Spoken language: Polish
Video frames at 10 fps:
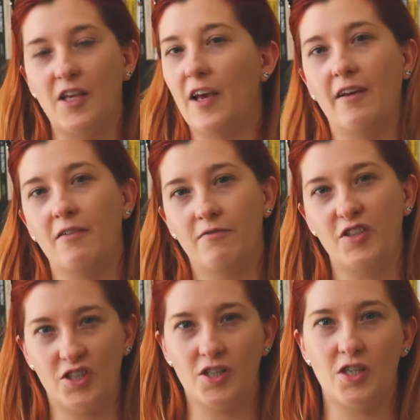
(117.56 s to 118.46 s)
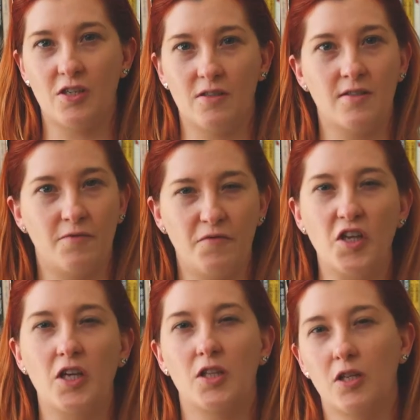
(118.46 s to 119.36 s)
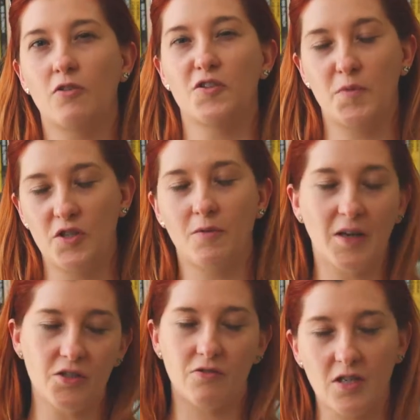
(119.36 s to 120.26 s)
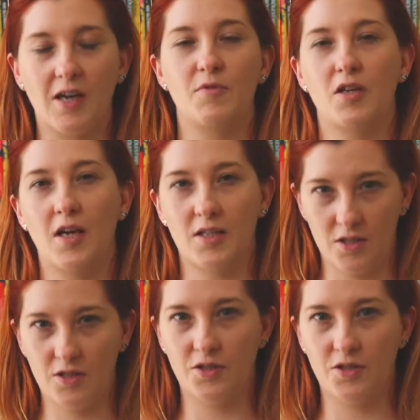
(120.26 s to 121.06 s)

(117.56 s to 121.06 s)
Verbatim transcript: Nie, wyjdziesz z fiki tylko z pięcioma książkami, a nie z